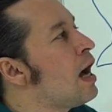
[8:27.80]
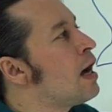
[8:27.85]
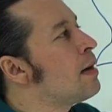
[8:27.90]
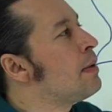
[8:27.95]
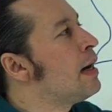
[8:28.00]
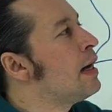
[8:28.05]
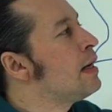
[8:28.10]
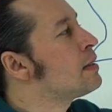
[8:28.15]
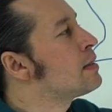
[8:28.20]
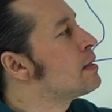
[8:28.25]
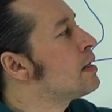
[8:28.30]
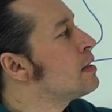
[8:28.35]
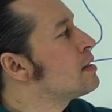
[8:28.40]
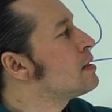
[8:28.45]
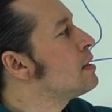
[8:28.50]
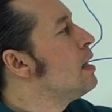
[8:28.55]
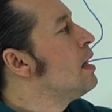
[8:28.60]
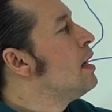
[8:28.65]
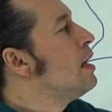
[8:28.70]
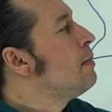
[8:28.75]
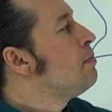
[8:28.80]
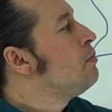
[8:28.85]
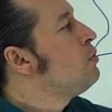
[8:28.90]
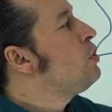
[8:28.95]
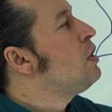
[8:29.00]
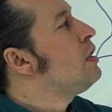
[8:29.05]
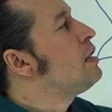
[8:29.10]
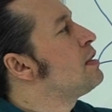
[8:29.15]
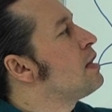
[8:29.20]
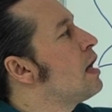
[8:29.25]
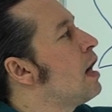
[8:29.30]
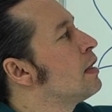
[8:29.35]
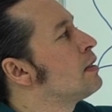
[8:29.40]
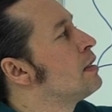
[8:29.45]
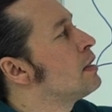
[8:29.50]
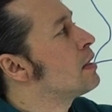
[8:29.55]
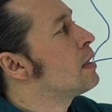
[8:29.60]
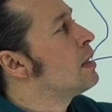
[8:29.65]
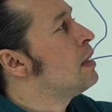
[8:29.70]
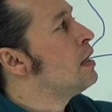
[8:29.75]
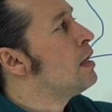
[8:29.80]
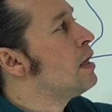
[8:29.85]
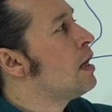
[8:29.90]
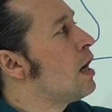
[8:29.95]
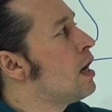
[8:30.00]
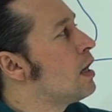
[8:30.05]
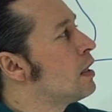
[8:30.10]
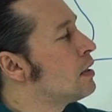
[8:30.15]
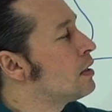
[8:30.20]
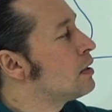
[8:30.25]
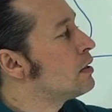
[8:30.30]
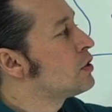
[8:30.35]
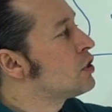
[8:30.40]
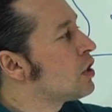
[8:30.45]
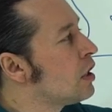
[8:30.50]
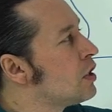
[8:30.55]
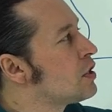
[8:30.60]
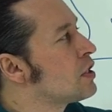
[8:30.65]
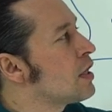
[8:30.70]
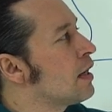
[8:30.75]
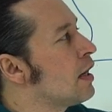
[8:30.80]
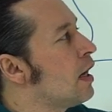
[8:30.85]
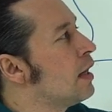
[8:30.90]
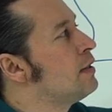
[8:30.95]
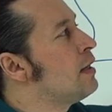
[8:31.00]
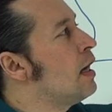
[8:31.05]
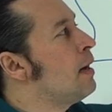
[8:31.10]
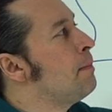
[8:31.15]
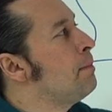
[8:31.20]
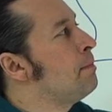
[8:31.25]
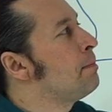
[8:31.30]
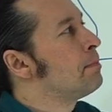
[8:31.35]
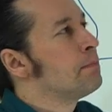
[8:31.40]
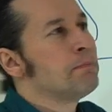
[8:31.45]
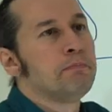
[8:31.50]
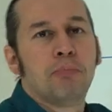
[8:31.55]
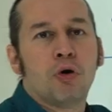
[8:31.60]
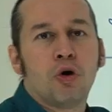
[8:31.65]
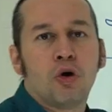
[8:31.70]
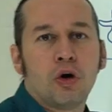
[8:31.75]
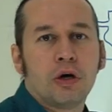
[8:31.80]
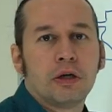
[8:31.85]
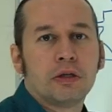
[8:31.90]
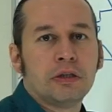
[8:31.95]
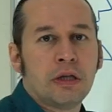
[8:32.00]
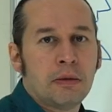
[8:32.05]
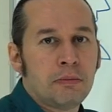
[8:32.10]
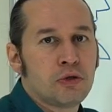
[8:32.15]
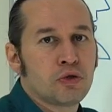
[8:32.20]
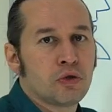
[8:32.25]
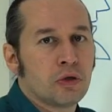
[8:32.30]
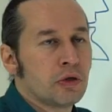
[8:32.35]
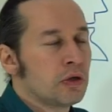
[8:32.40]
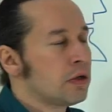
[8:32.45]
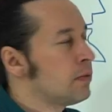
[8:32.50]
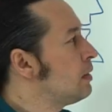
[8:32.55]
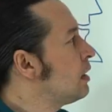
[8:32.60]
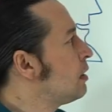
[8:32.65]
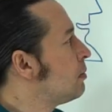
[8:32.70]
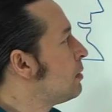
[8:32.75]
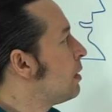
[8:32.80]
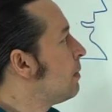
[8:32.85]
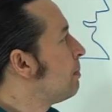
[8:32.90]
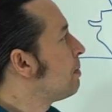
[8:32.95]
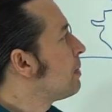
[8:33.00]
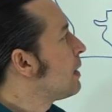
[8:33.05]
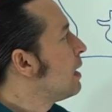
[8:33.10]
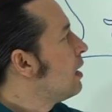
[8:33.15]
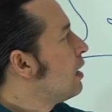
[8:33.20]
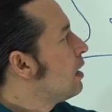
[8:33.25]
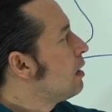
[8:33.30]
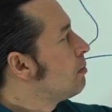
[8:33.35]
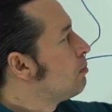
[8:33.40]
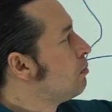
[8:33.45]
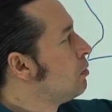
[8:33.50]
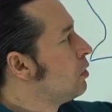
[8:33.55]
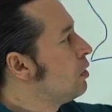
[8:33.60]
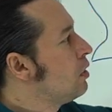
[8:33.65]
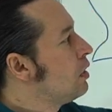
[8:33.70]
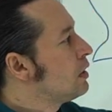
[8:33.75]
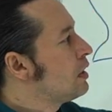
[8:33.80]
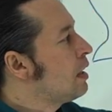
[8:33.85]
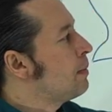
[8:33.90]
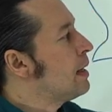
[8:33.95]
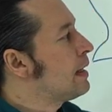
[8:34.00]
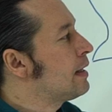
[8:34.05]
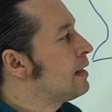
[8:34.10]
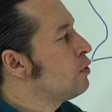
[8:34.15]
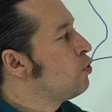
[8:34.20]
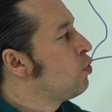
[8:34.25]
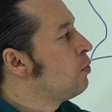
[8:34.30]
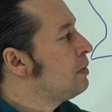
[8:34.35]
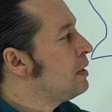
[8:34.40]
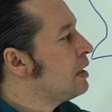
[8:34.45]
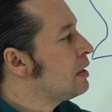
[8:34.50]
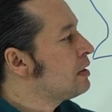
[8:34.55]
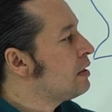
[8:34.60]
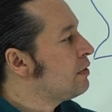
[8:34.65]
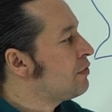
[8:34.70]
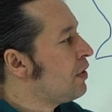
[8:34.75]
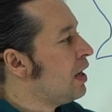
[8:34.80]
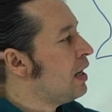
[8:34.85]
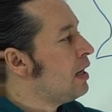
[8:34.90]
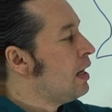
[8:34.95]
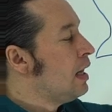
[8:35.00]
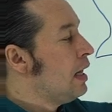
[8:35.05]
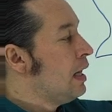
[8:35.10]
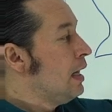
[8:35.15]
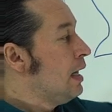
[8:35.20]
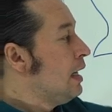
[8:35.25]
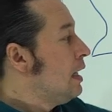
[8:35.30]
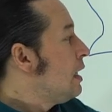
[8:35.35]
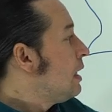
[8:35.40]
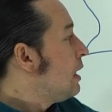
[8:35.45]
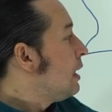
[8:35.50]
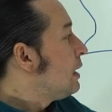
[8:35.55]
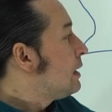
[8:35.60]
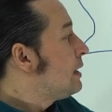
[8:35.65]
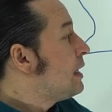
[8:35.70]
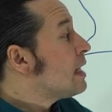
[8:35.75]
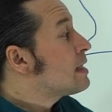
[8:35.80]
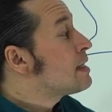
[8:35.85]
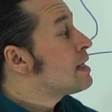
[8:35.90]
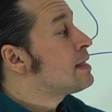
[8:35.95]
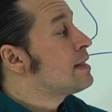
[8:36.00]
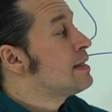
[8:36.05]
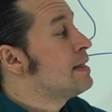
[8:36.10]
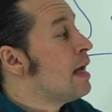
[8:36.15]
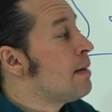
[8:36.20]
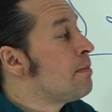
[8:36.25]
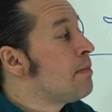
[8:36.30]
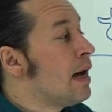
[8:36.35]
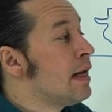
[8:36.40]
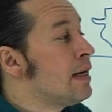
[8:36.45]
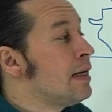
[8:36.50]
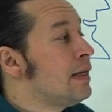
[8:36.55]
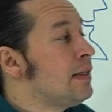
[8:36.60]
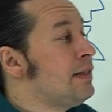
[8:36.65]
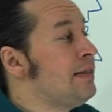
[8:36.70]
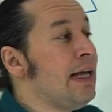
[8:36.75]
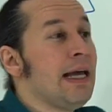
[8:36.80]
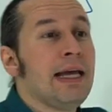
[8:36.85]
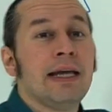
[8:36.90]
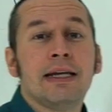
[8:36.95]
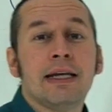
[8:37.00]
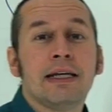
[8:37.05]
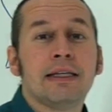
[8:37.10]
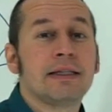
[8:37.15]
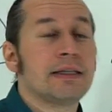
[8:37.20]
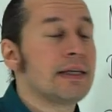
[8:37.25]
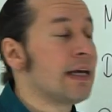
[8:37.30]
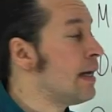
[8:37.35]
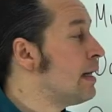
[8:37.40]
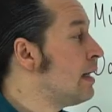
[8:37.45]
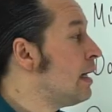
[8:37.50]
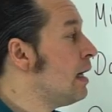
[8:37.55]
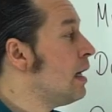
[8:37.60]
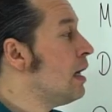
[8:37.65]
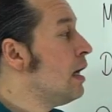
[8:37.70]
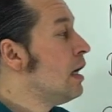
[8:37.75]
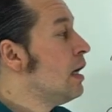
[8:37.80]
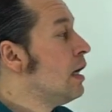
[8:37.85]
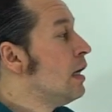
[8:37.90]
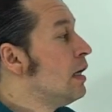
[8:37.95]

arbeitet. Münih'te ad, e, çalışan adam bu demiş oluyorum değil mi? Bu demek ki nominatif hal. Das ist der Mann, den ich kenne.